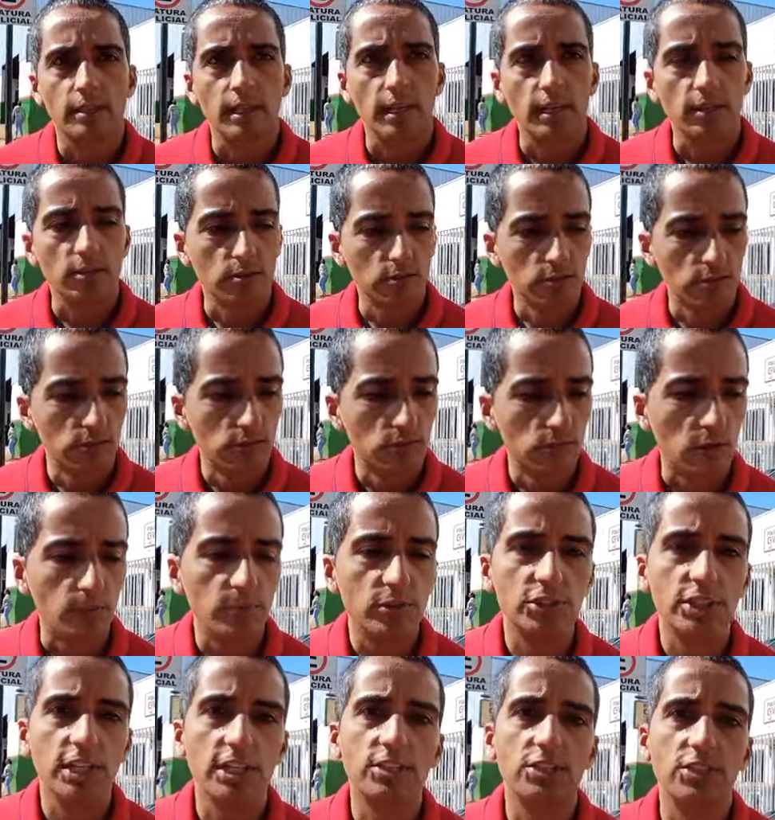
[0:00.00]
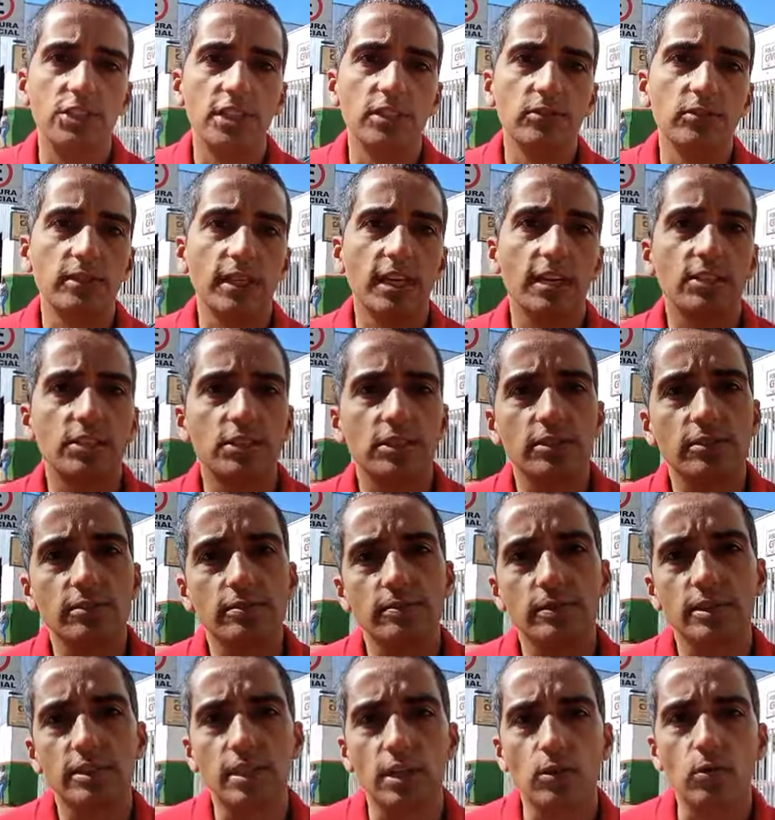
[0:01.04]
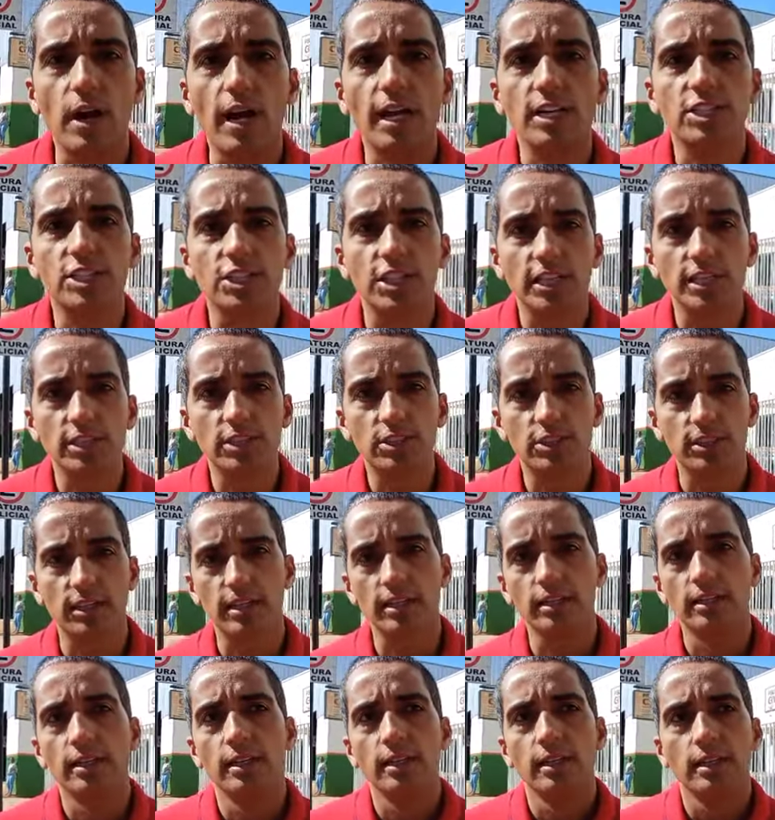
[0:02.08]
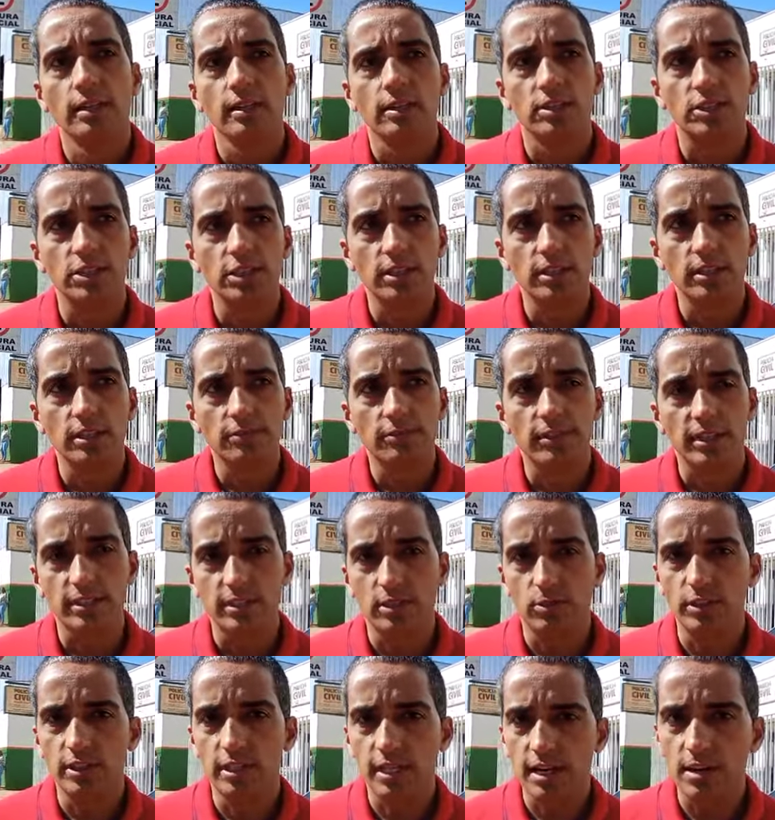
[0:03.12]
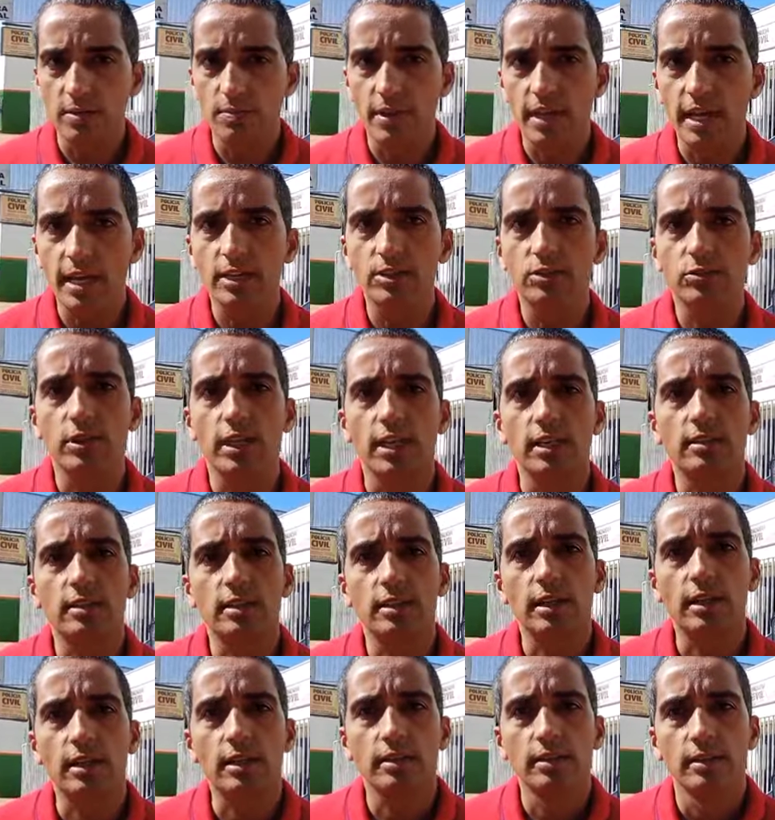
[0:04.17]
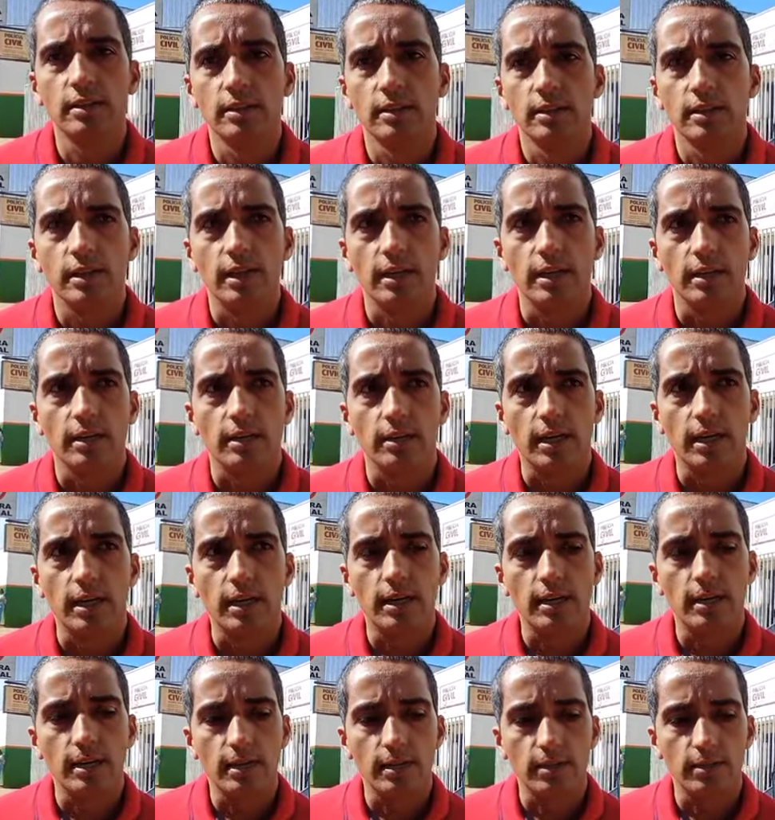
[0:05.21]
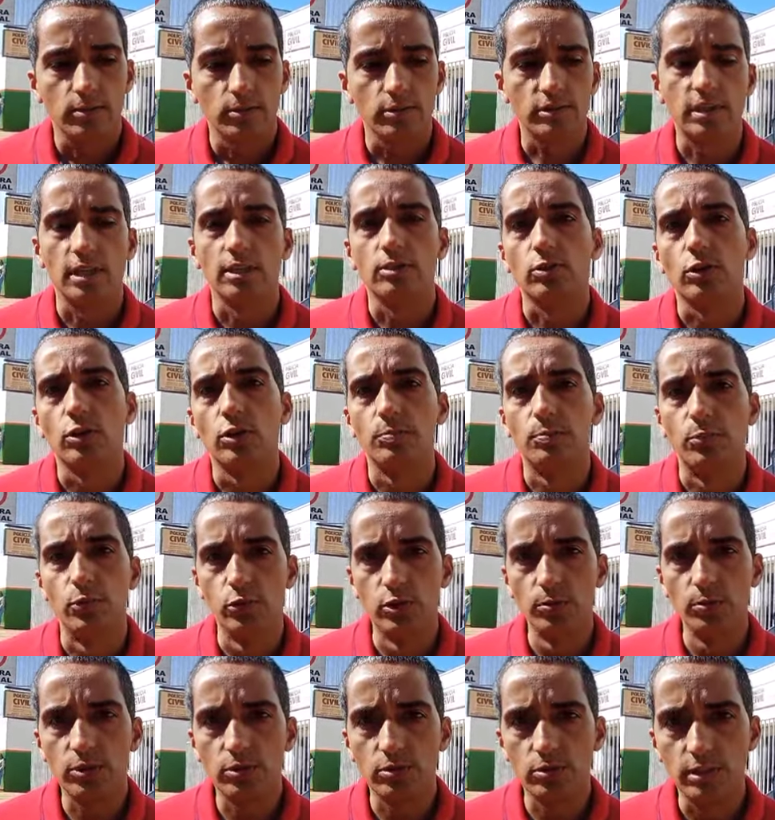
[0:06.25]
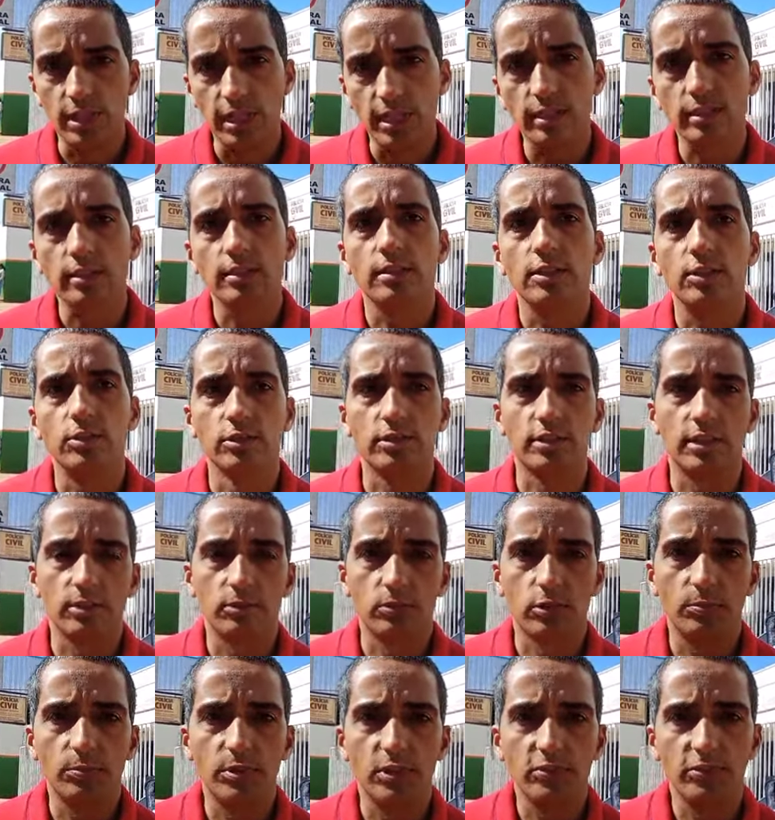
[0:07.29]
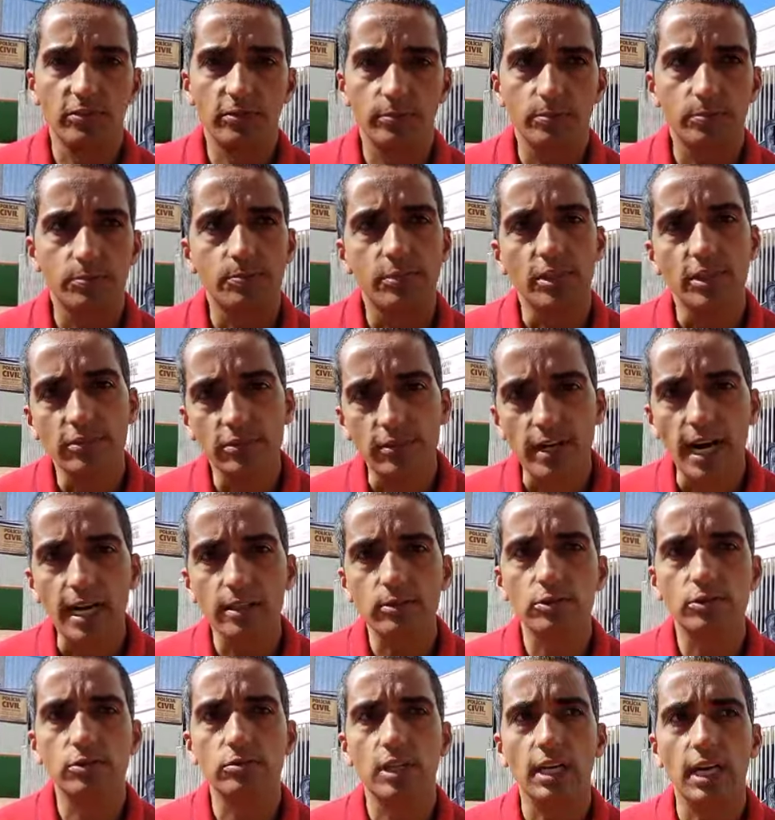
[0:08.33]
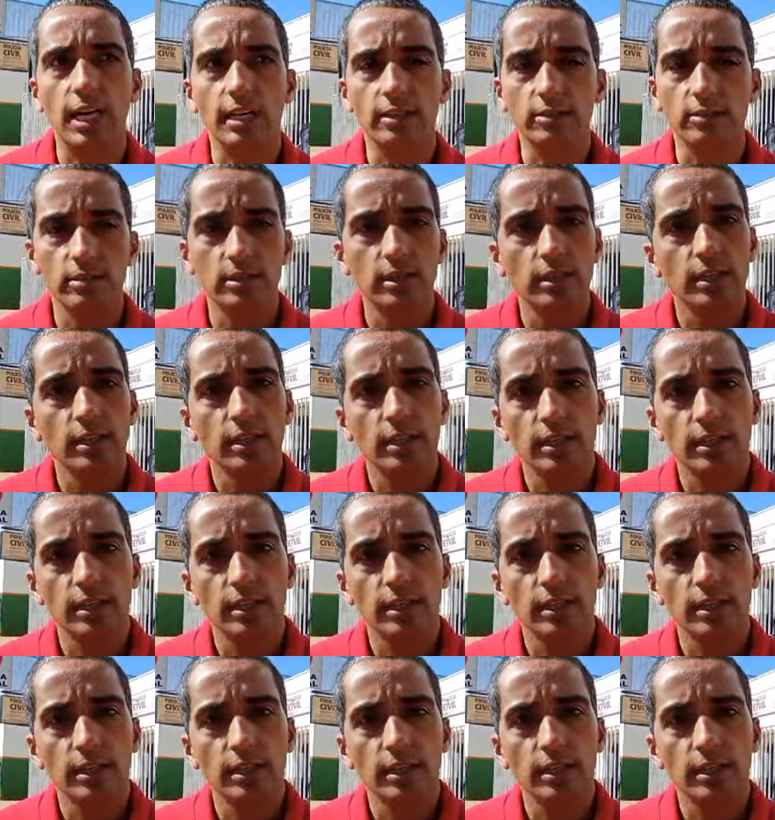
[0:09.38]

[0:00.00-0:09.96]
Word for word: tem o objetivo né, de, ser um agente, né, de fazer um intermédio entre a, a, o setor público né, e o setor privado, de um lado,